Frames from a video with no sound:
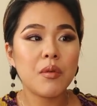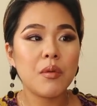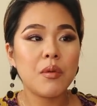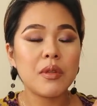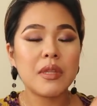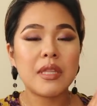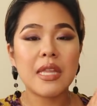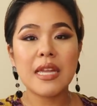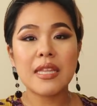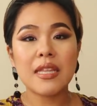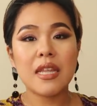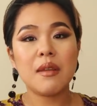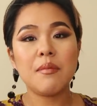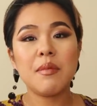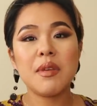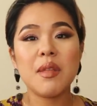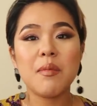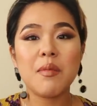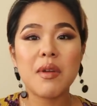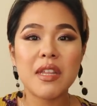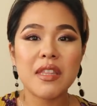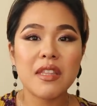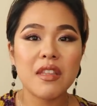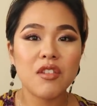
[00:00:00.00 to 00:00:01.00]
大人に見て
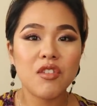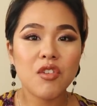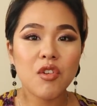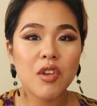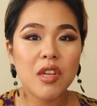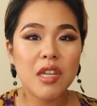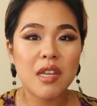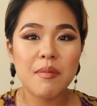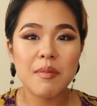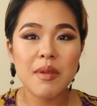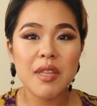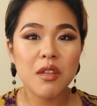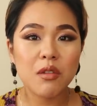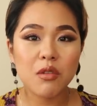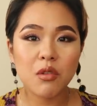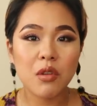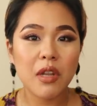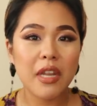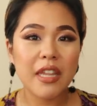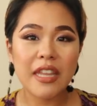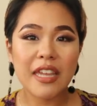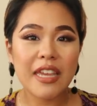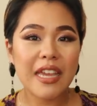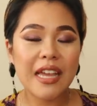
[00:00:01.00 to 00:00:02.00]
もらってる時にビデオ撮
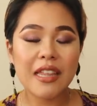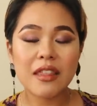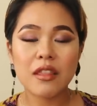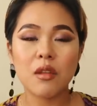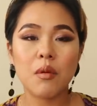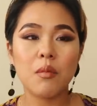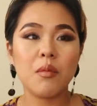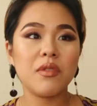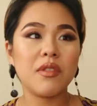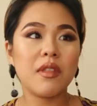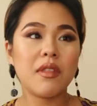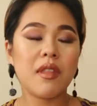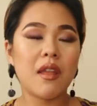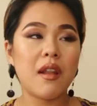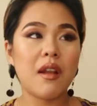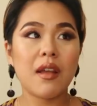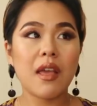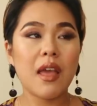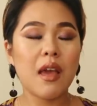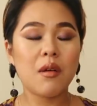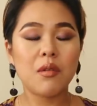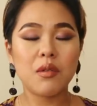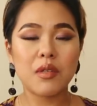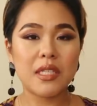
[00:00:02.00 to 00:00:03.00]
らなきゃって思ってたら
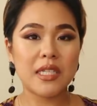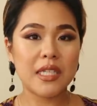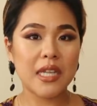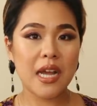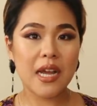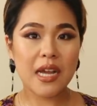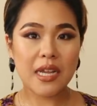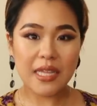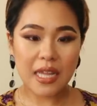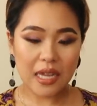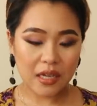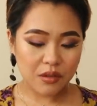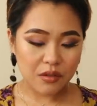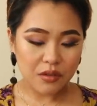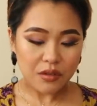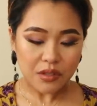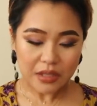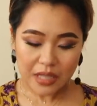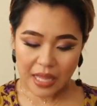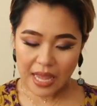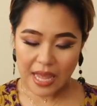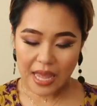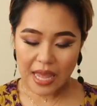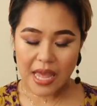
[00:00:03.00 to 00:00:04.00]
結構時間がなくっ
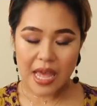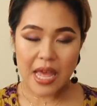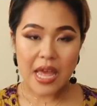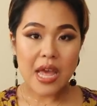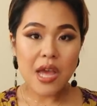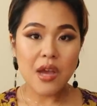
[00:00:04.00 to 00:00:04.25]
て